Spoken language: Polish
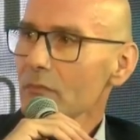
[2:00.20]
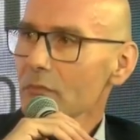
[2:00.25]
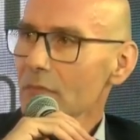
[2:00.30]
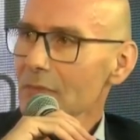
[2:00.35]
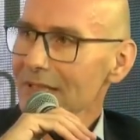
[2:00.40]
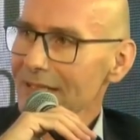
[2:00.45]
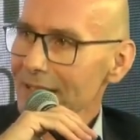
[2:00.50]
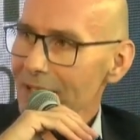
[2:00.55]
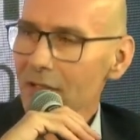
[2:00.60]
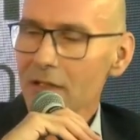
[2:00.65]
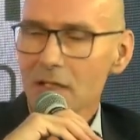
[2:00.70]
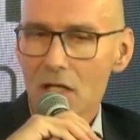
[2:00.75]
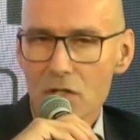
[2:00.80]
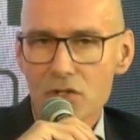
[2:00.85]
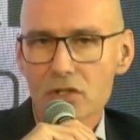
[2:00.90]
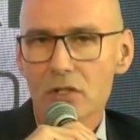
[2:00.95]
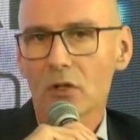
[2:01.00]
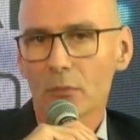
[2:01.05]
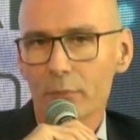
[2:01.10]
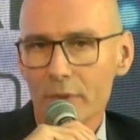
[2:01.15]
dla
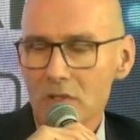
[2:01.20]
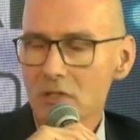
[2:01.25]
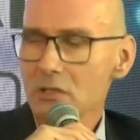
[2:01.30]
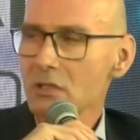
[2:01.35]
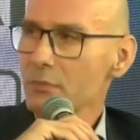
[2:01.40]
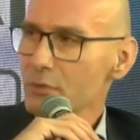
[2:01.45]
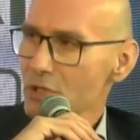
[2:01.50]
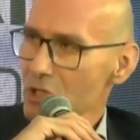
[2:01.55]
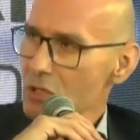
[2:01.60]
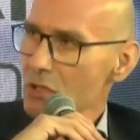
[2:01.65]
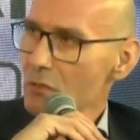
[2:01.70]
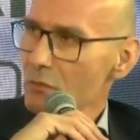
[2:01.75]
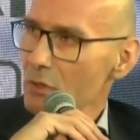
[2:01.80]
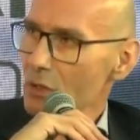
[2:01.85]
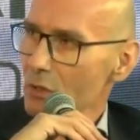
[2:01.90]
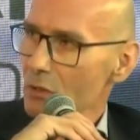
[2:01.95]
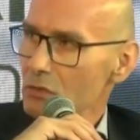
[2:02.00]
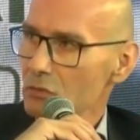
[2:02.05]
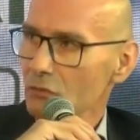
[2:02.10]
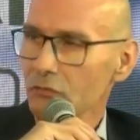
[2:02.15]
naszych opolskich
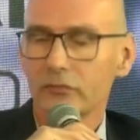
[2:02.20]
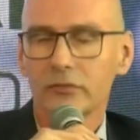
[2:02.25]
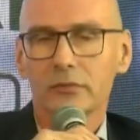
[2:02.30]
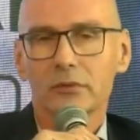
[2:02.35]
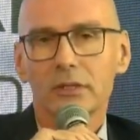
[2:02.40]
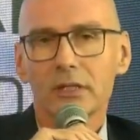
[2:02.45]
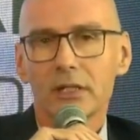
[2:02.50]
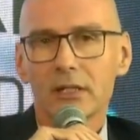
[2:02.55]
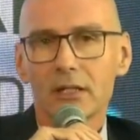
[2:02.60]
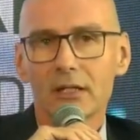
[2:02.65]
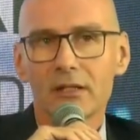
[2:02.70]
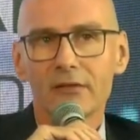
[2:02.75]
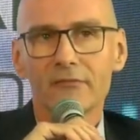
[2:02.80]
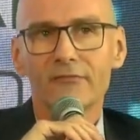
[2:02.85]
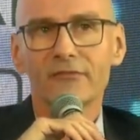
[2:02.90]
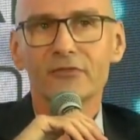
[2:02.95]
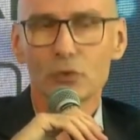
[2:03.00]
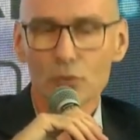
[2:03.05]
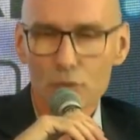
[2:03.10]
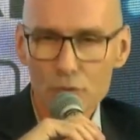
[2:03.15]
przedsiębiorców, e,
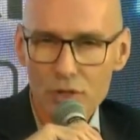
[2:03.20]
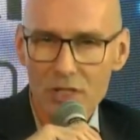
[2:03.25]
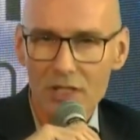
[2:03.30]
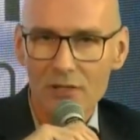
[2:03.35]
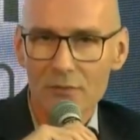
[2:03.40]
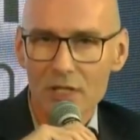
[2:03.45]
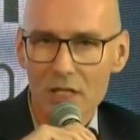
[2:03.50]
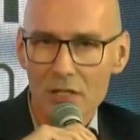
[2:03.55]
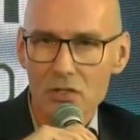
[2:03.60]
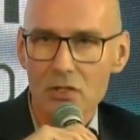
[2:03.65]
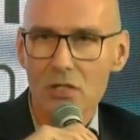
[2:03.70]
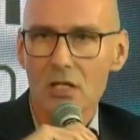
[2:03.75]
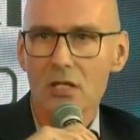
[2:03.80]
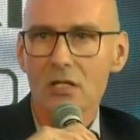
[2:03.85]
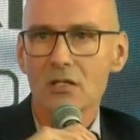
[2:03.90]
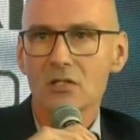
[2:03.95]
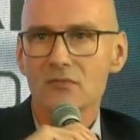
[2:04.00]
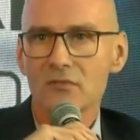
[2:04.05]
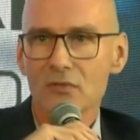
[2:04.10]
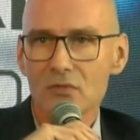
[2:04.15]
w dużej mierze
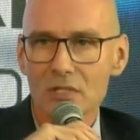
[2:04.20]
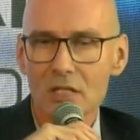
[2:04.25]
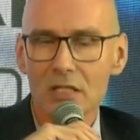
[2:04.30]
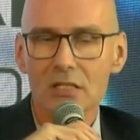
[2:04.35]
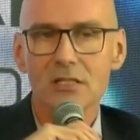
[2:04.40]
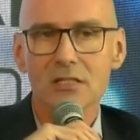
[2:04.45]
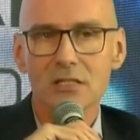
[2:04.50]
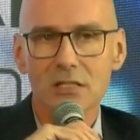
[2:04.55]
związany z